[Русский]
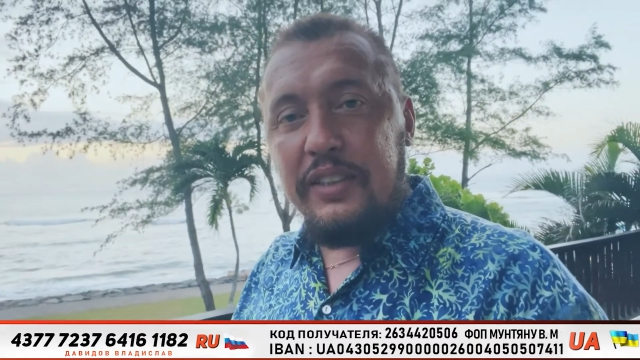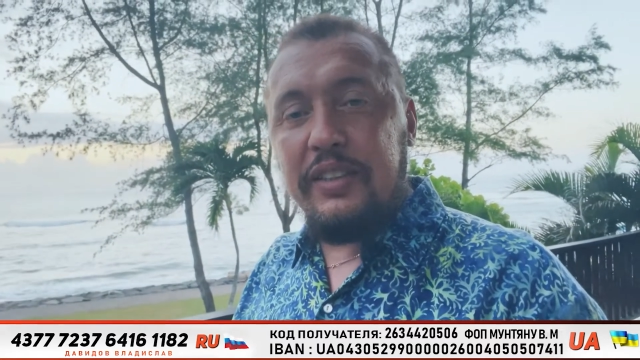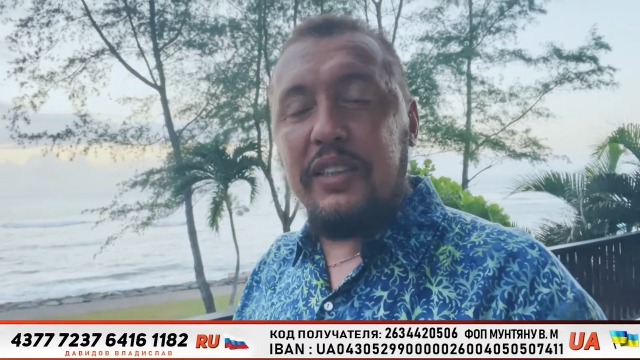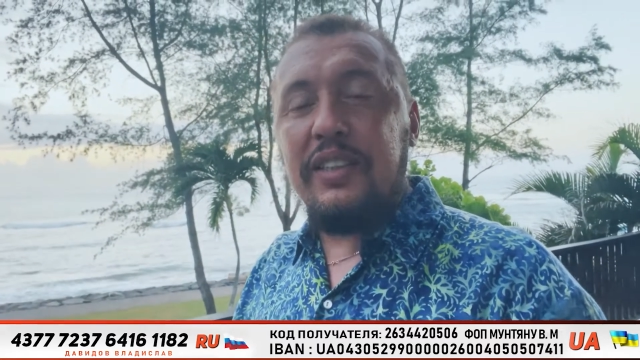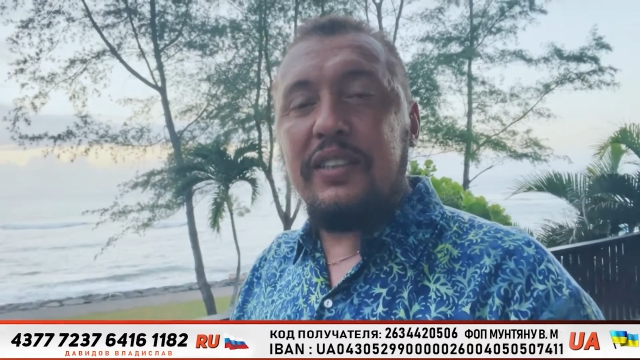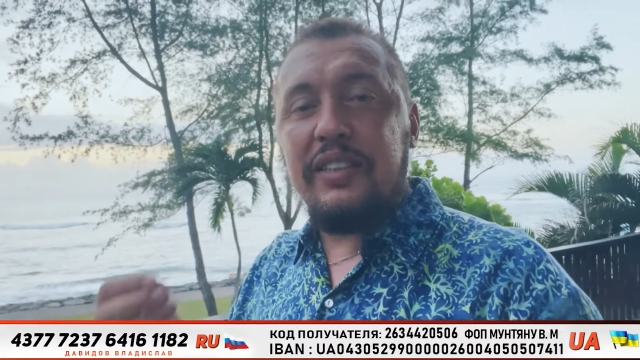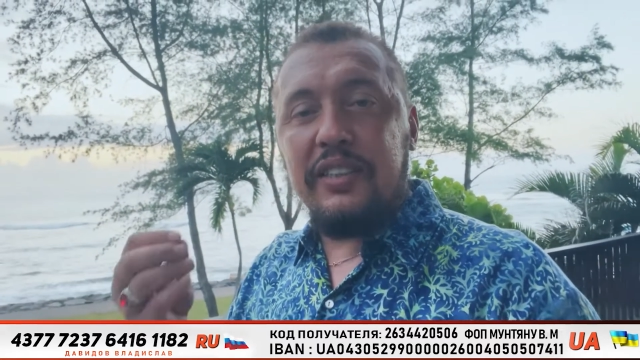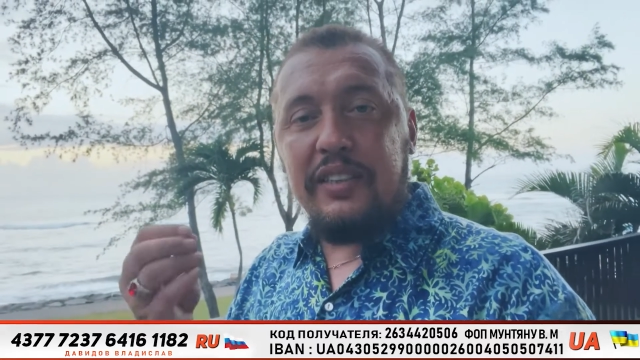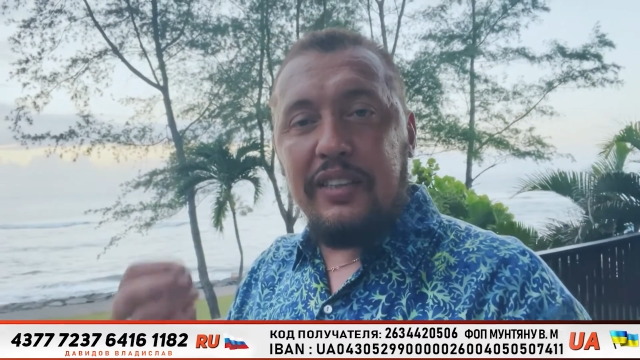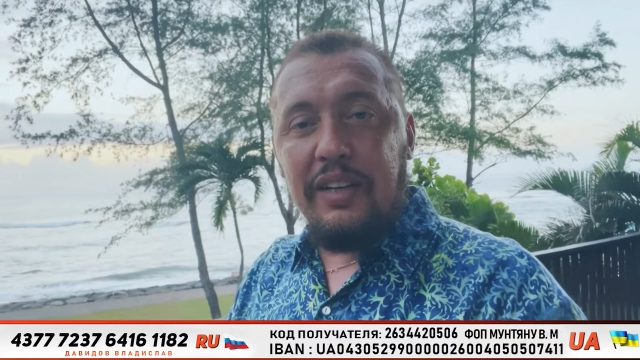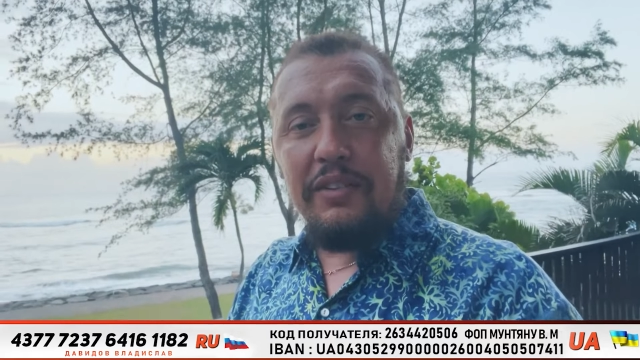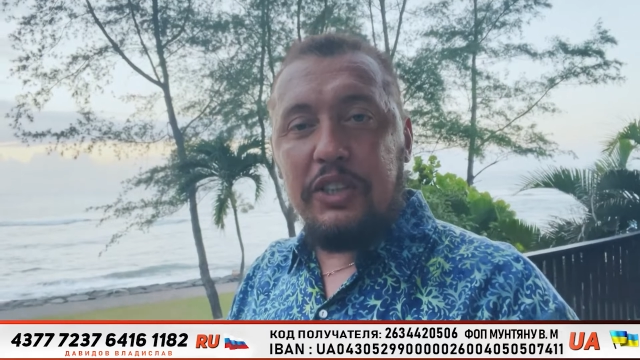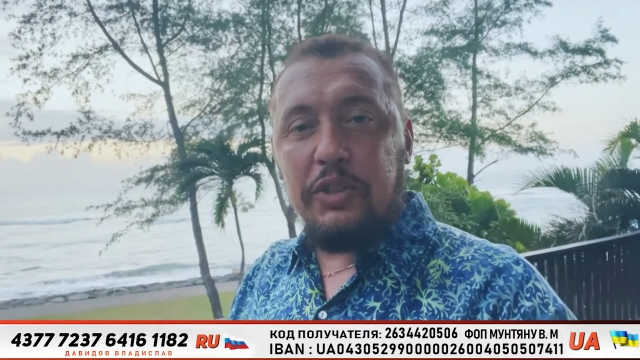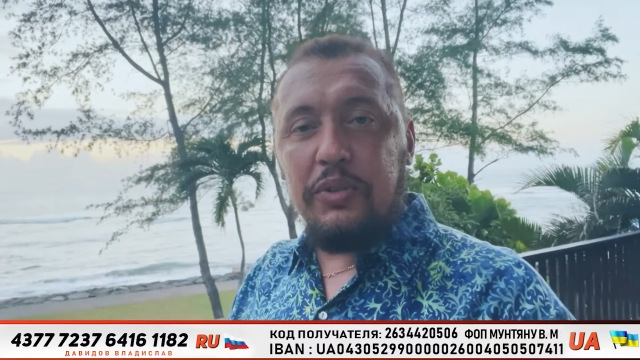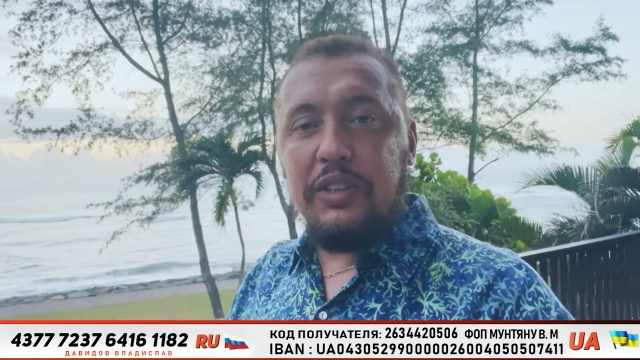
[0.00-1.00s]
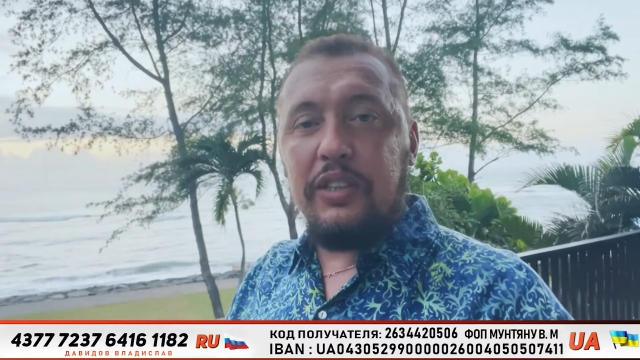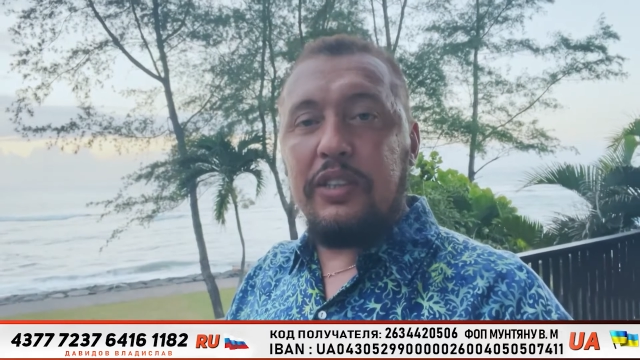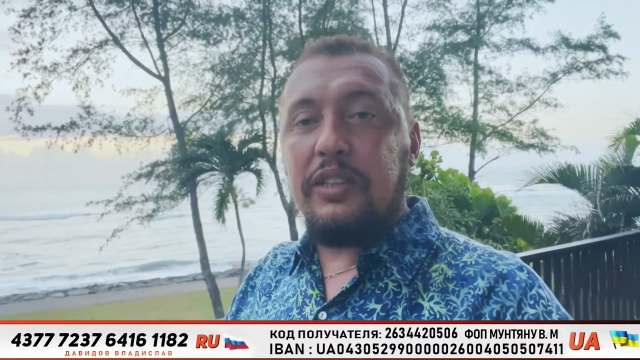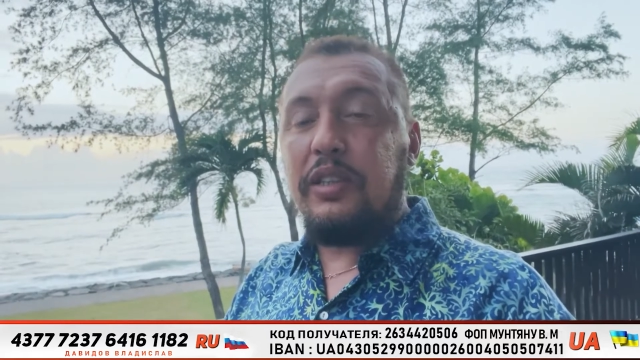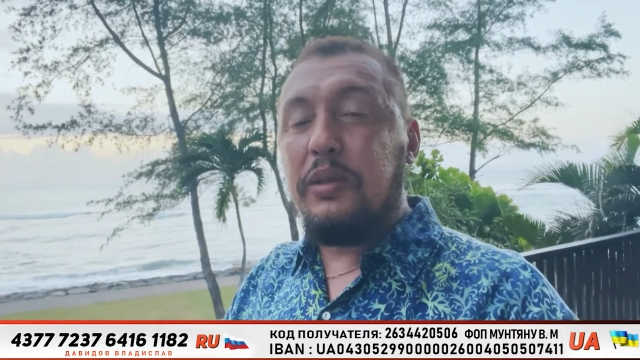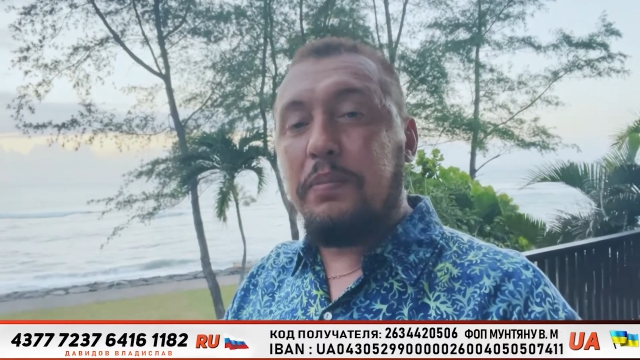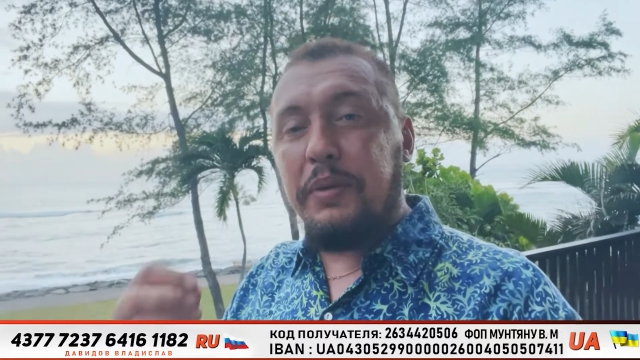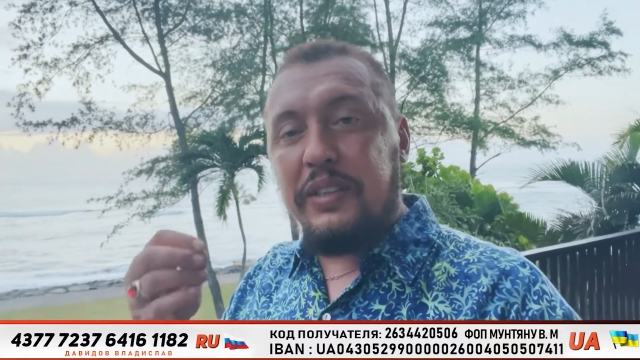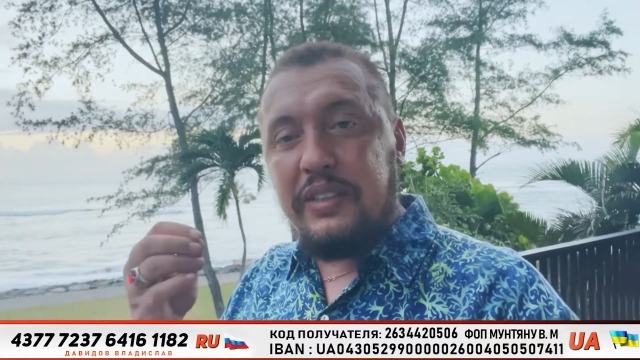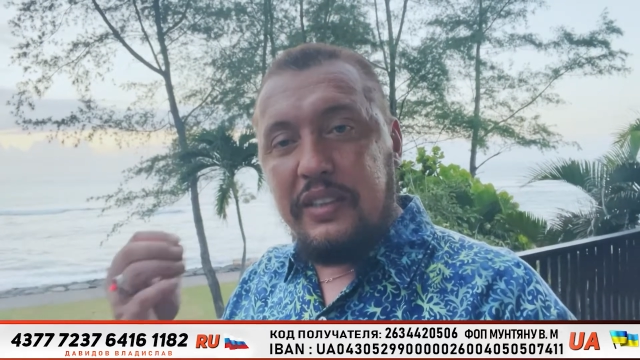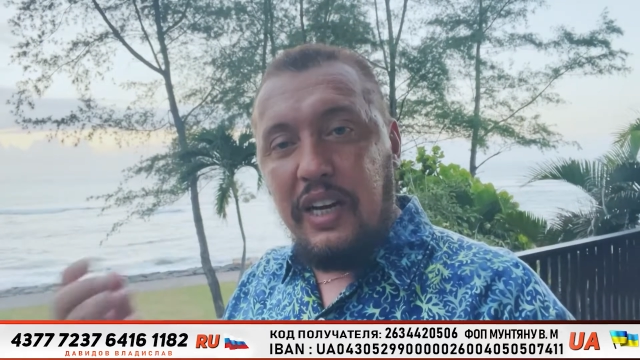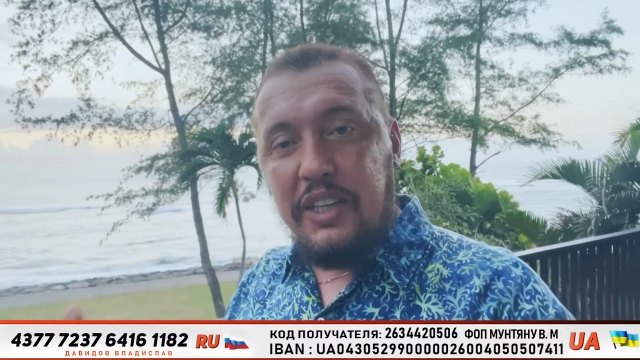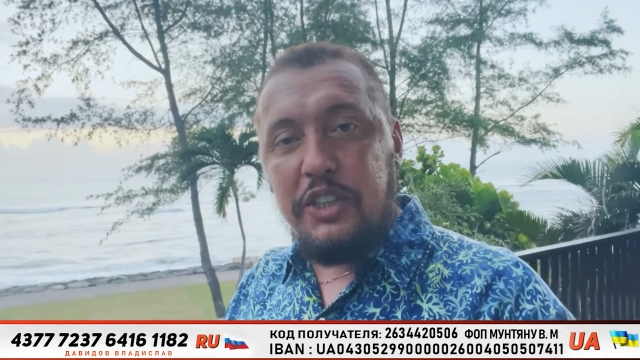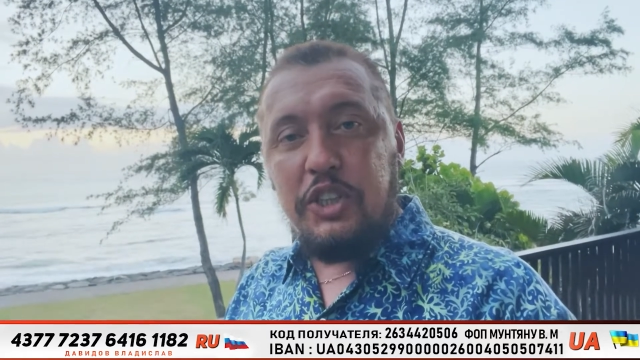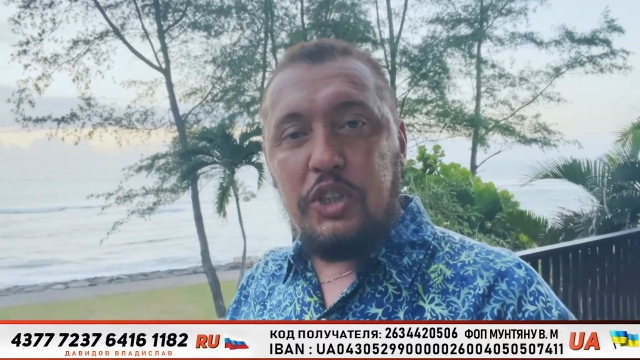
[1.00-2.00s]
Ты не заставишь его делать, ты не
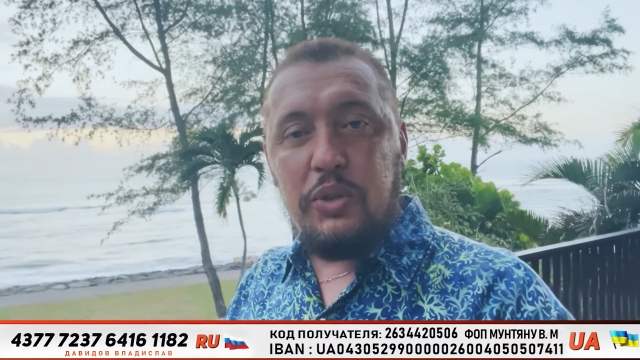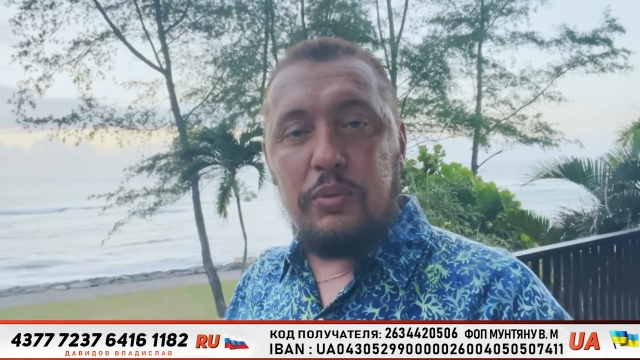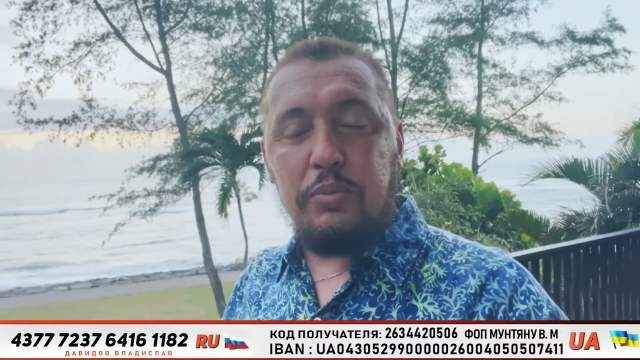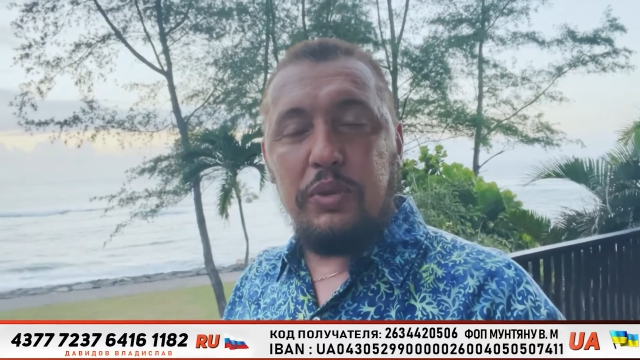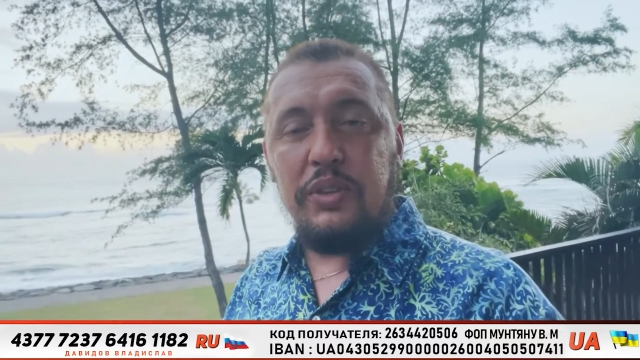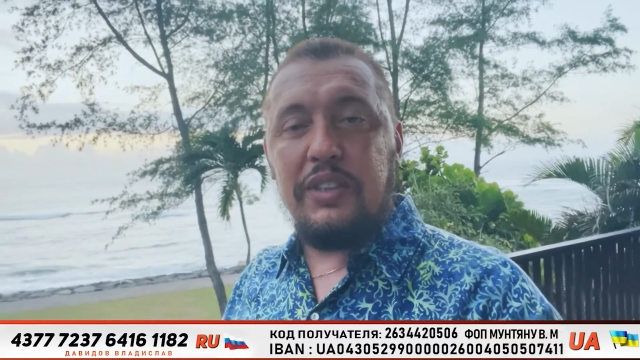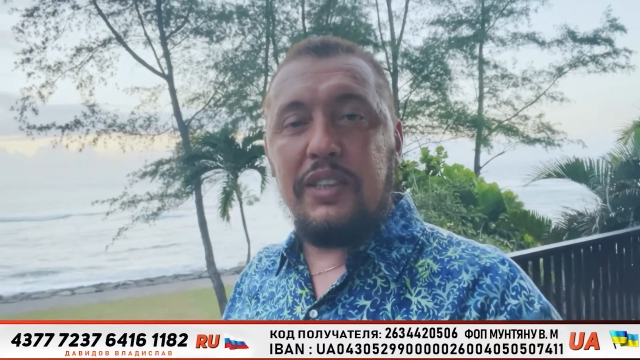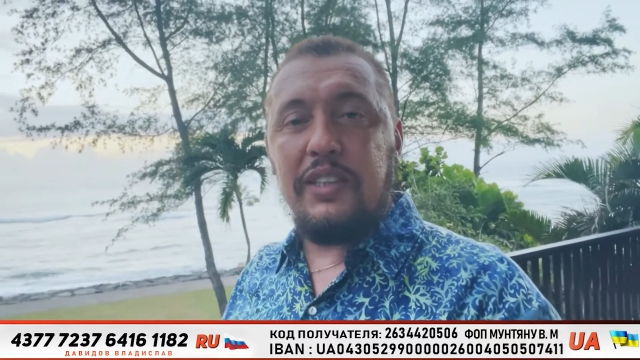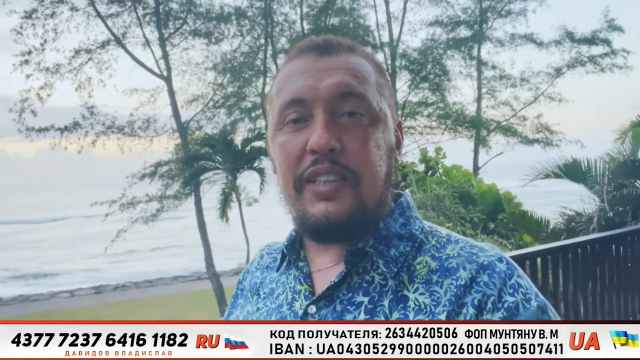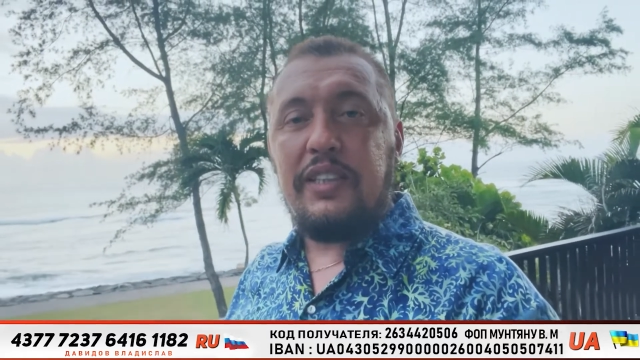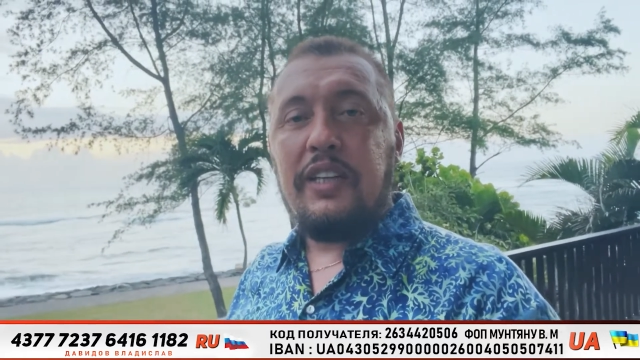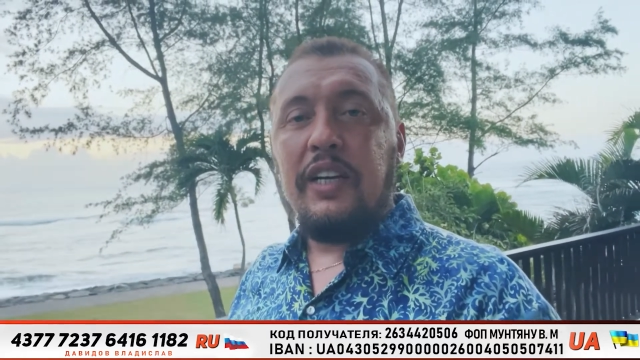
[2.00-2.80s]
предскажешь, что он будет делать.